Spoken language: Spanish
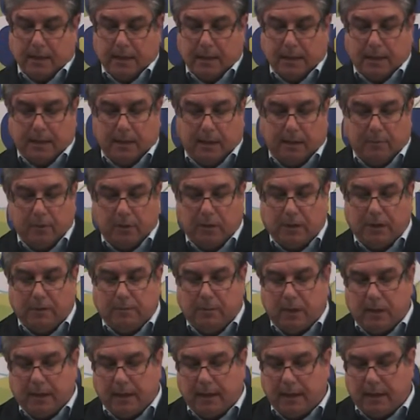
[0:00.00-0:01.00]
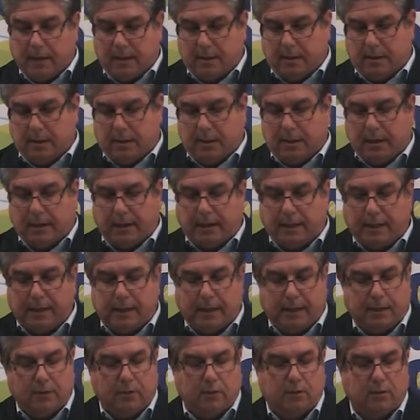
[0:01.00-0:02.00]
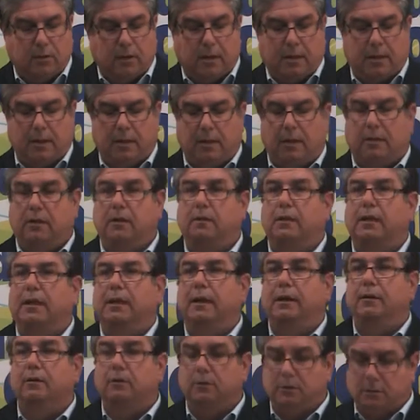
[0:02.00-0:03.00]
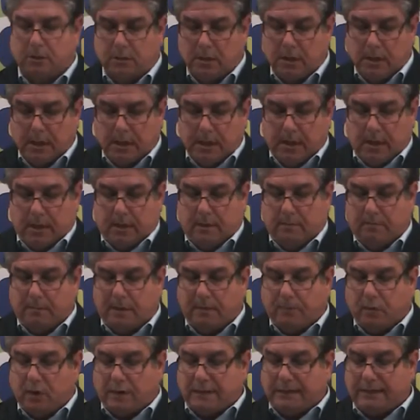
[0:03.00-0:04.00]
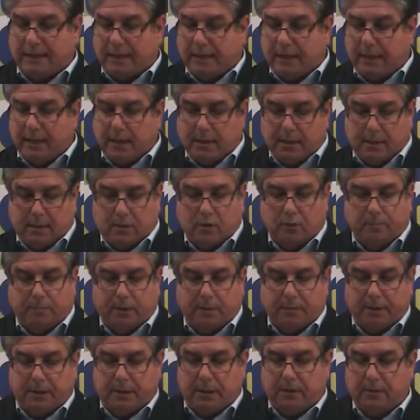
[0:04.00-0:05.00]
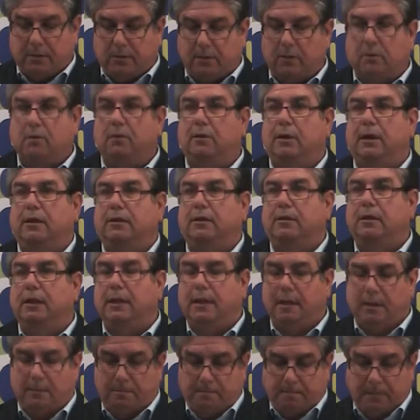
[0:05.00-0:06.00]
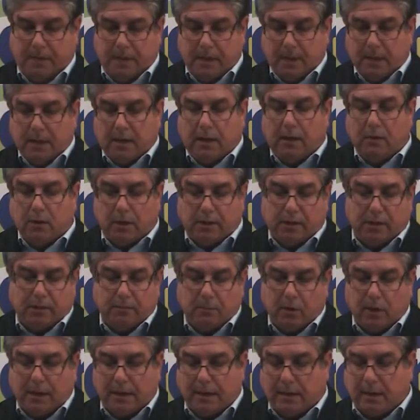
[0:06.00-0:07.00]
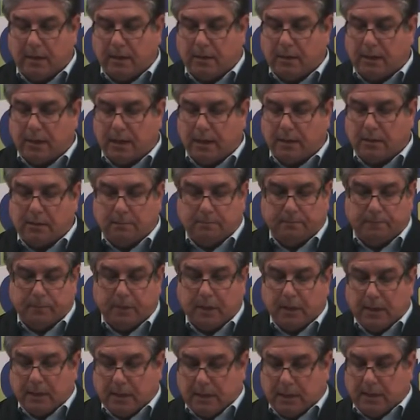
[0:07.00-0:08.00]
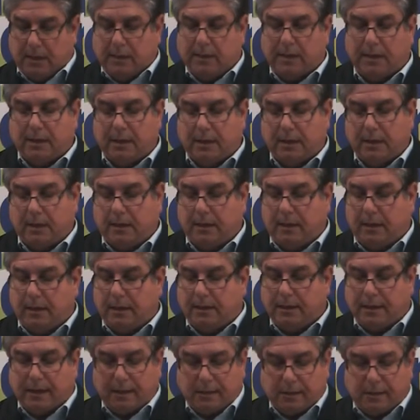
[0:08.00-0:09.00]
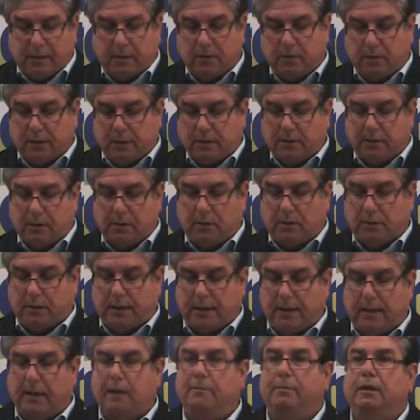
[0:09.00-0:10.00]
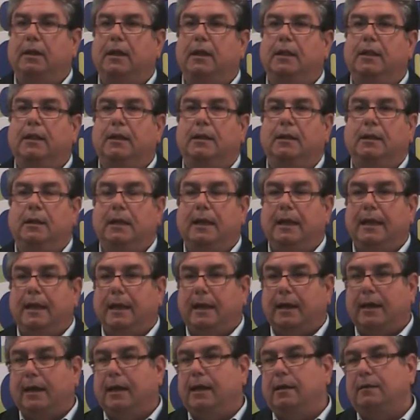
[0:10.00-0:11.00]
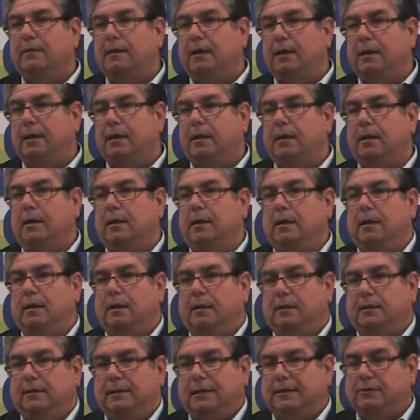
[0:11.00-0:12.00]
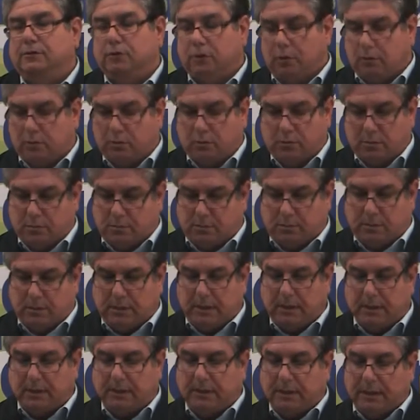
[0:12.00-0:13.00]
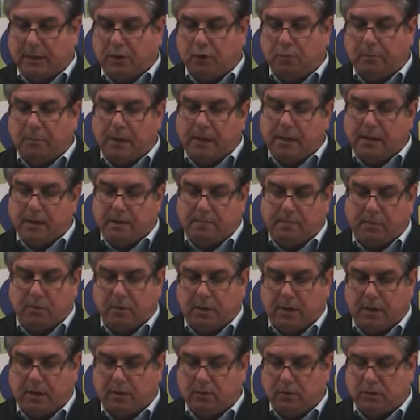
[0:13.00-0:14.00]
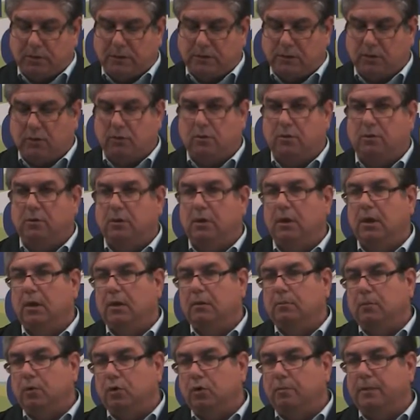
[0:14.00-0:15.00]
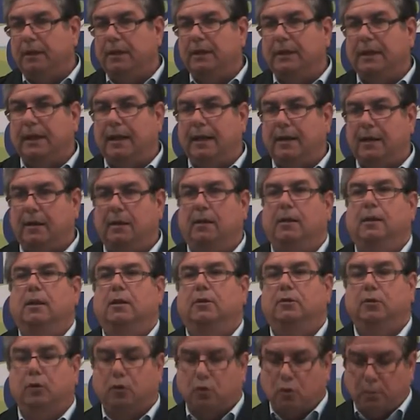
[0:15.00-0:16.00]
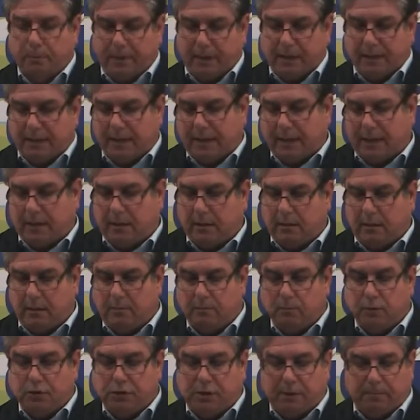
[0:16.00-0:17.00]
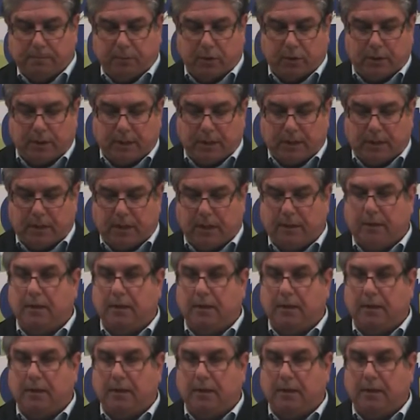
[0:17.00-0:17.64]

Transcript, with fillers: Queremos terminar eh, reiterando que desde Ciudadanos vamos a seguir comprometiéndonos con la ciudad y lo hacemos al iniciar esta, acción, entre otras, encaminada a que este eh, tesoro, eh, entre comillas, porque es un tesoro monumental, documental y de mucha importancia que